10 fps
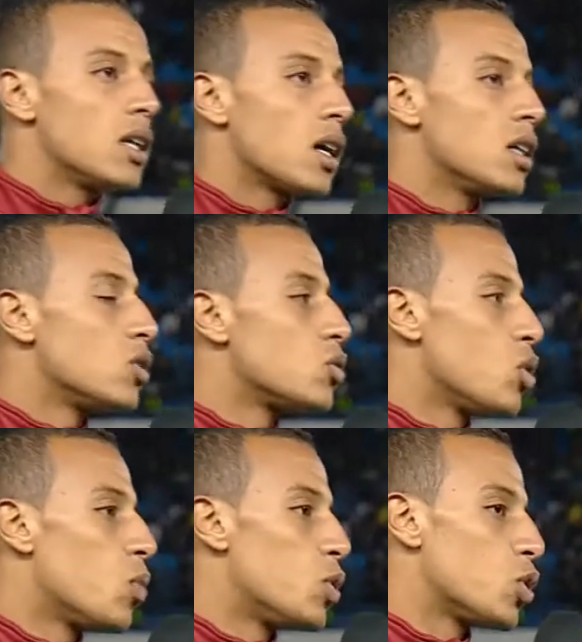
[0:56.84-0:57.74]
غادي
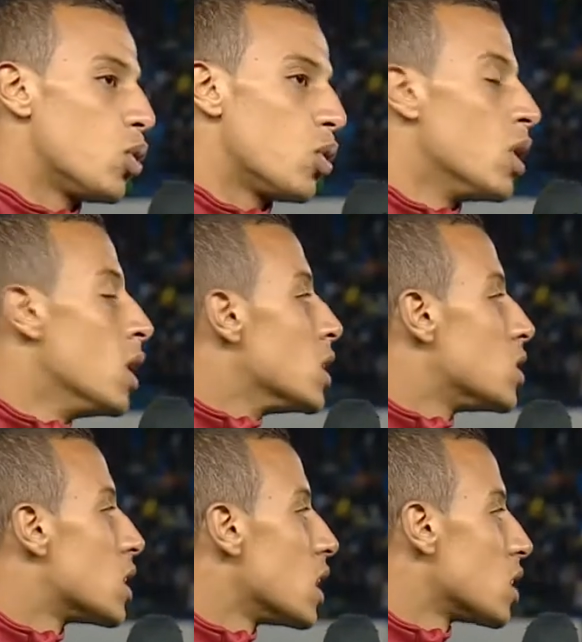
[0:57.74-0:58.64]
نوصلوا البوطو
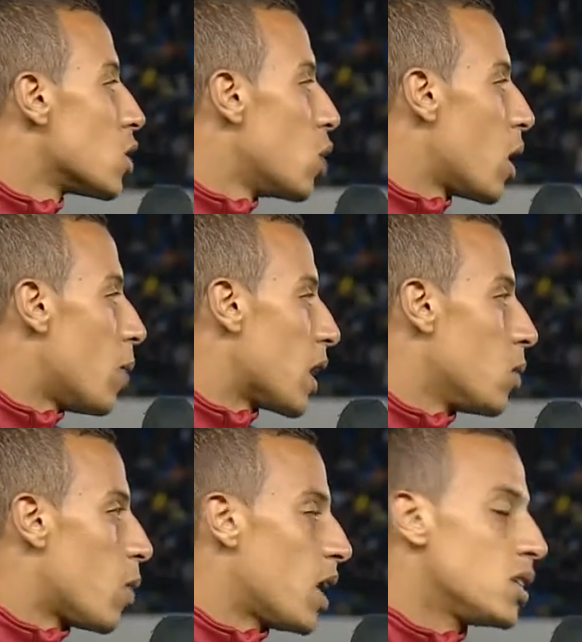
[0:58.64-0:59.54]
شي ثلاثه ولا اربعه
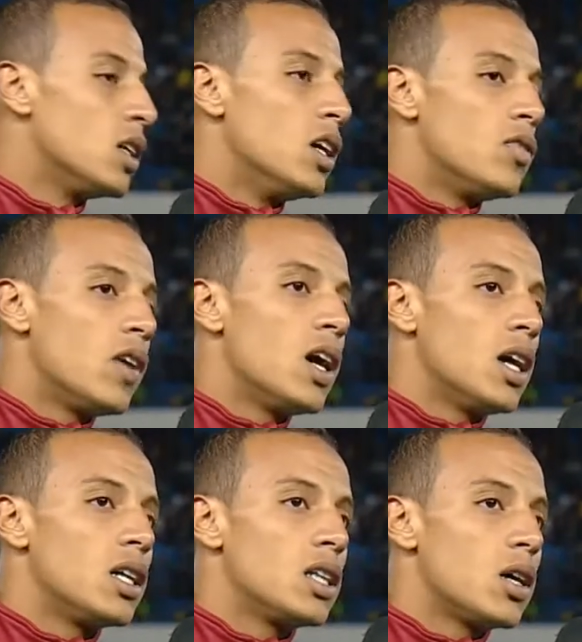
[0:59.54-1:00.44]
المرات
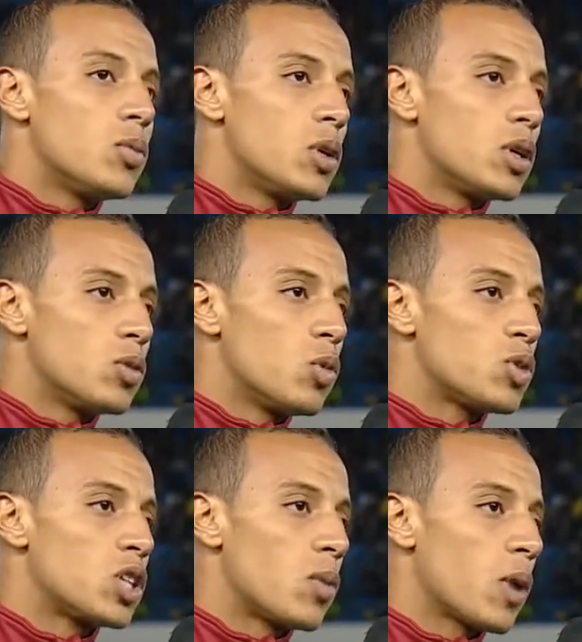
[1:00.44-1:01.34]
فهذا مبشر